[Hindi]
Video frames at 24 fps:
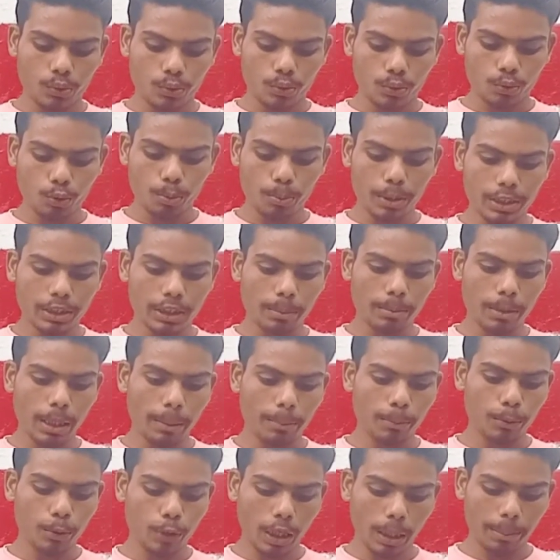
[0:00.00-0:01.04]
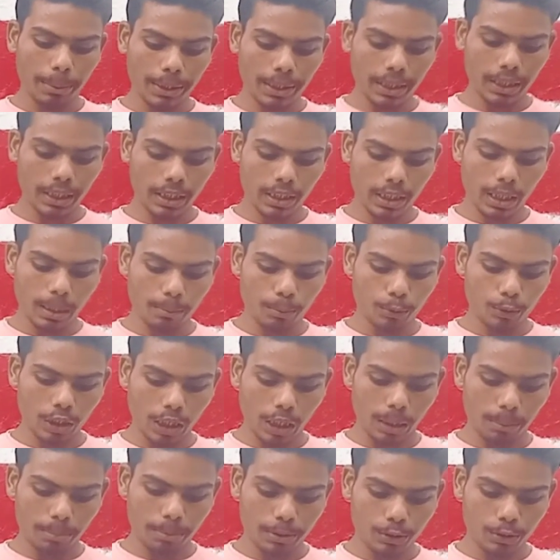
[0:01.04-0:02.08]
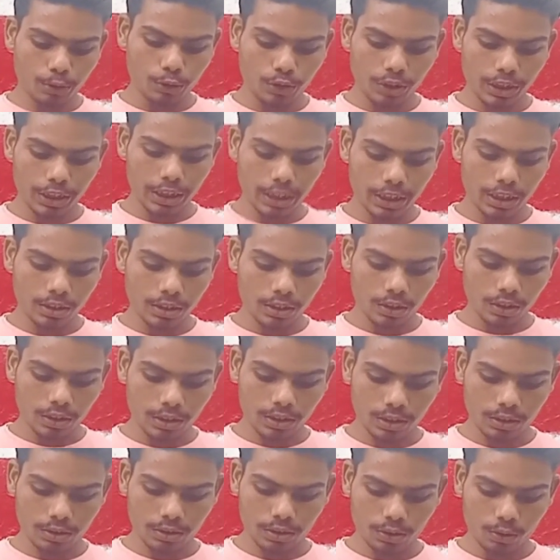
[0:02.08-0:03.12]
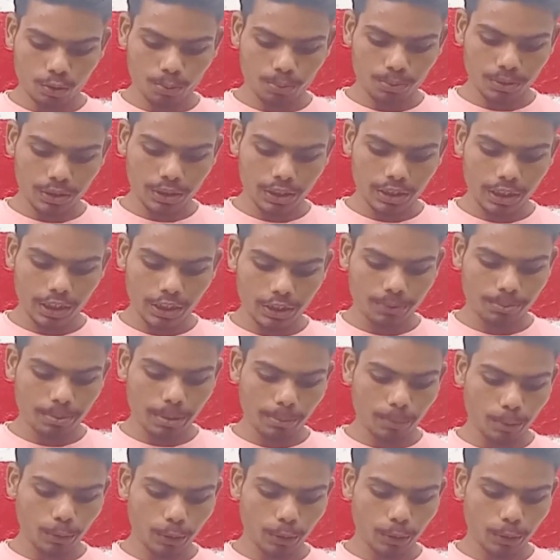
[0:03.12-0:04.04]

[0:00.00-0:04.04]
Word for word: तो फ्रेंड्स अभी आपको यहाँ पे क्या करना है आपको यहाँ पे जो सही का ऑप्शन दिख रहा है इस पर